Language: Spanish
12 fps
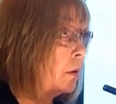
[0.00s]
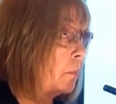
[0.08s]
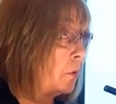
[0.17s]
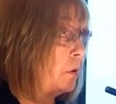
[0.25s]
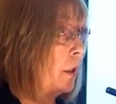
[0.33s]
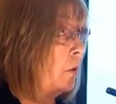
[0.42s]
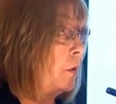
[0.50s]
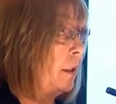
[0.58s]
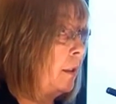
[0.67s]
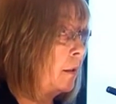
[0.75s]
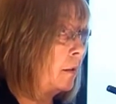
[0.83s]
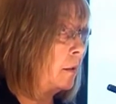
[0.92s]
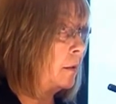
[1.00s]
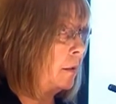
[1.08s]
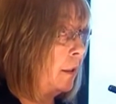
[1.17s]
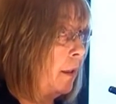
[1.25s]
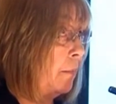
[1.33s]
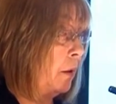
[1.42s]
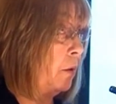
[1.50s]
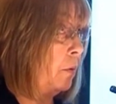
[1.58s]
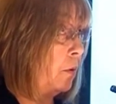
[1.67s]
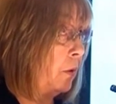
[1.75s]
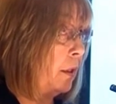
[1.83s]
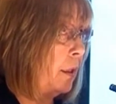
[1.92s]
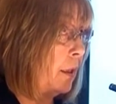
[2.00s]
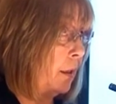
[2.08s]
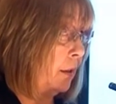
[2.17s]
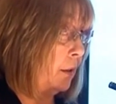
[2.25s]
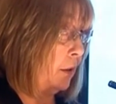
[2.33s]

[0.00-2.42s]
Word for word: protagonista de la microbiología,